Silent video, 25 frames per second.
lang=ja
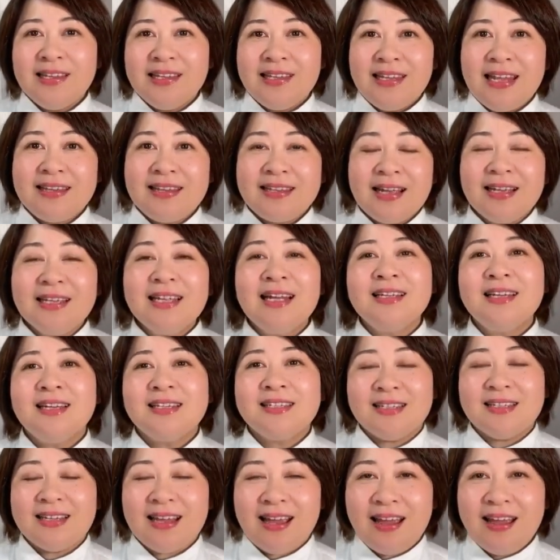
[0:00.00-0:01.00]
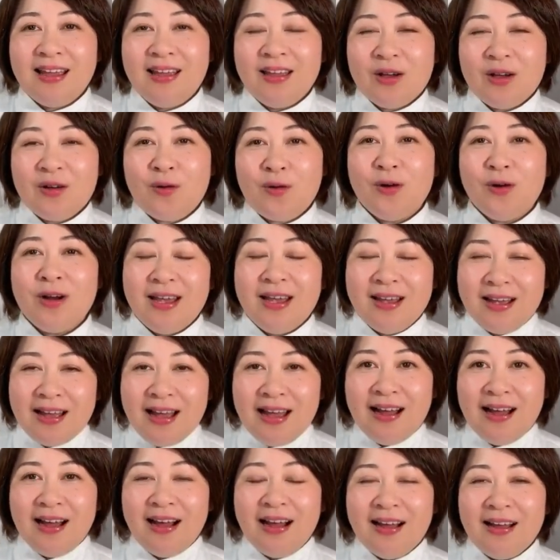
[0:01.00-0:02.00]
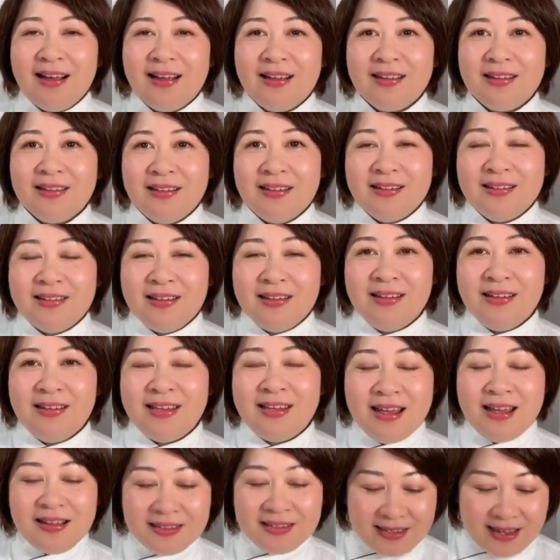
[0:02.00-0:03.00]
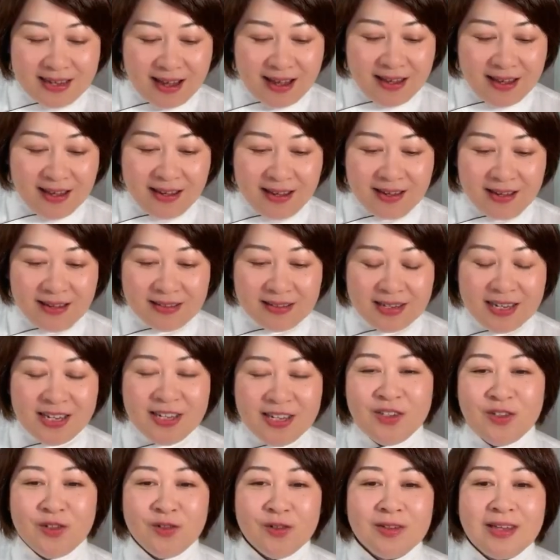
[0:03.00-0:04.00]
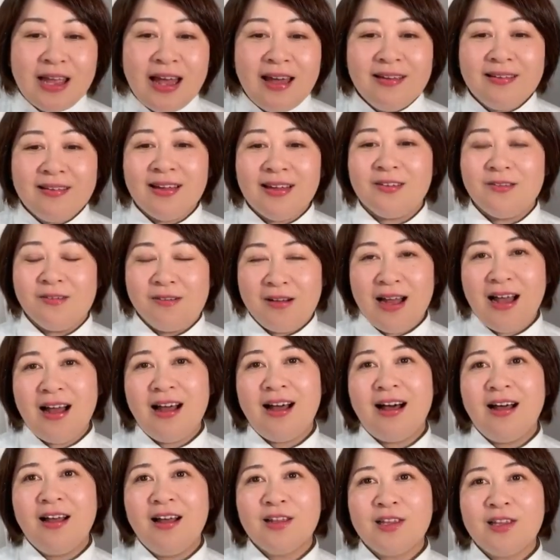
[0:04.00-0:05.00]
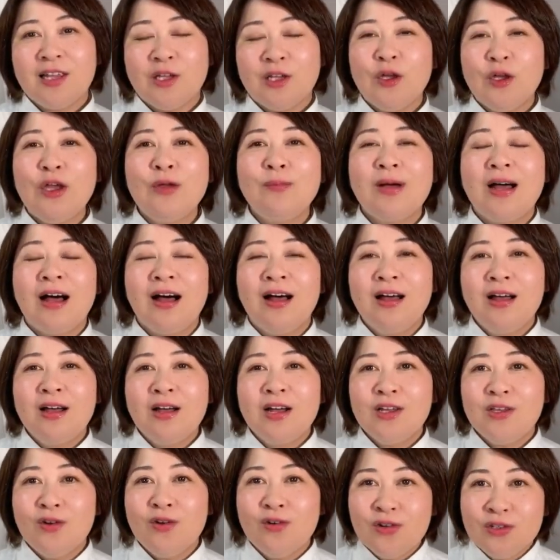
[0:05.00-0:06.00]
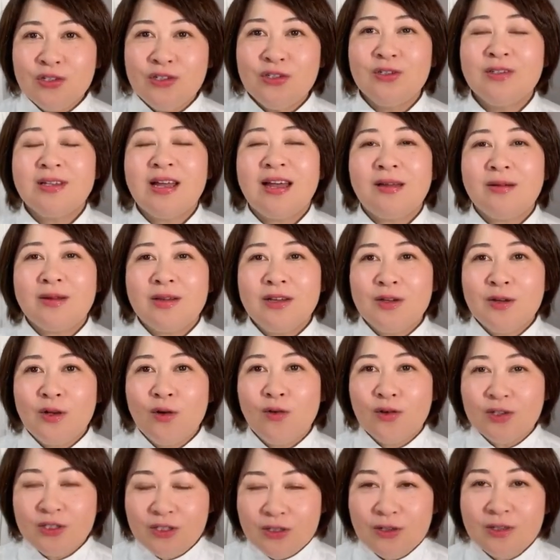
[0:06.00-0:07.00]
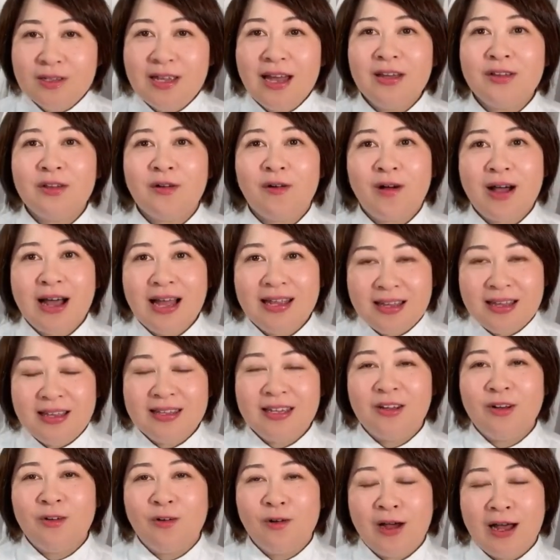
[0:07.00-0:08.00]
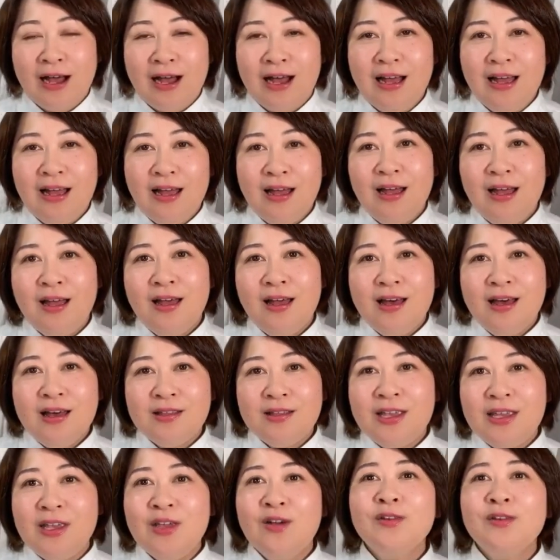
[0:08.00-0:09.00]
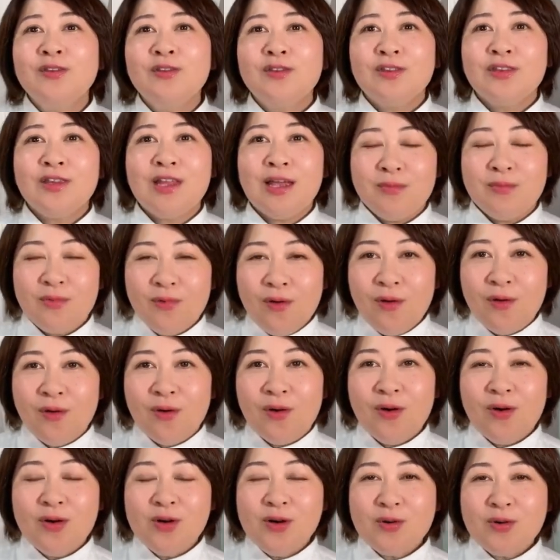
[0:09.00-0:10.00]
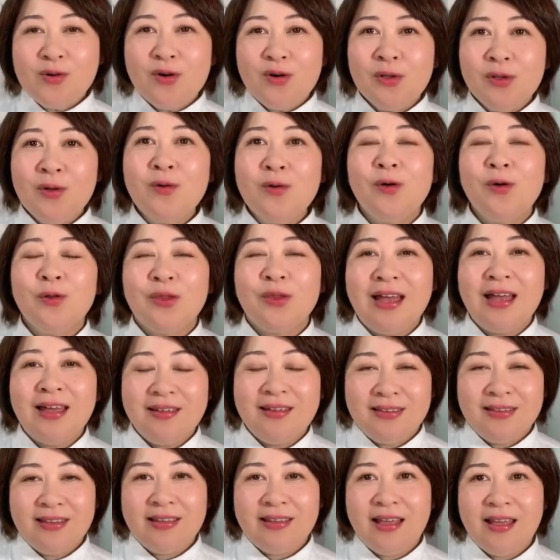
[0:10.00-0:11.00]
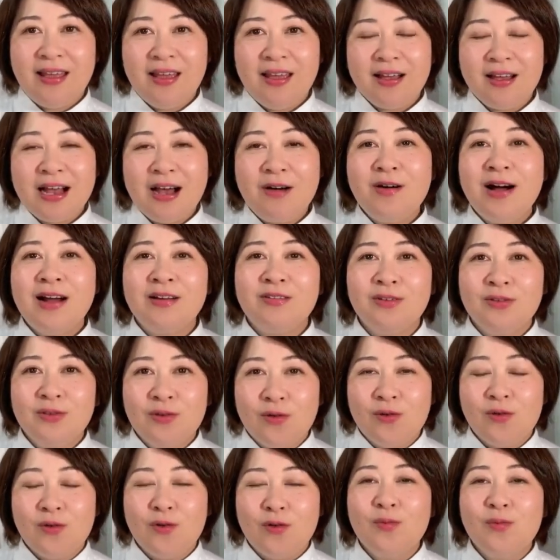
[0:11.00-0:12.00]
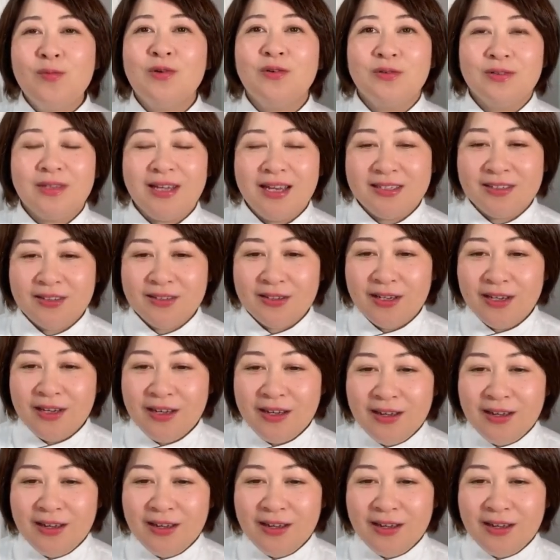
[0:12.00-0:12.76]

でただですね、これが現在にじゅうだいなのか、例えばよんじゅうだいごじゅうだいの方なのかによってもこの答えって変わると思うんです。